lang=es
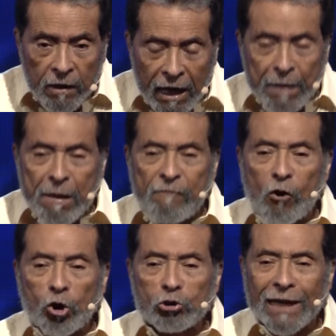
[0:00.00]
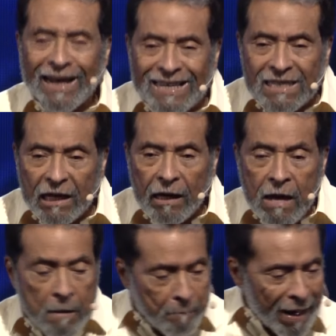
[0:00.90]
y me fortalece
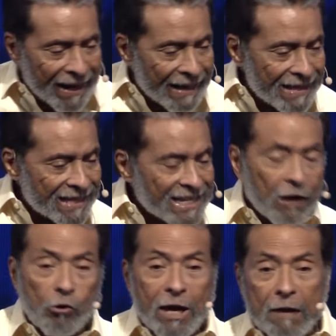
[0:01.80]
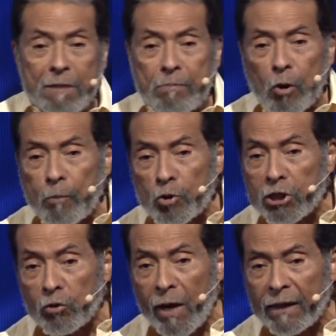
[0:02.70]
para desarrollar mi
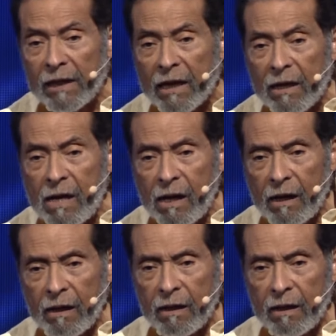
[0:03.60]
propósito en la tierra.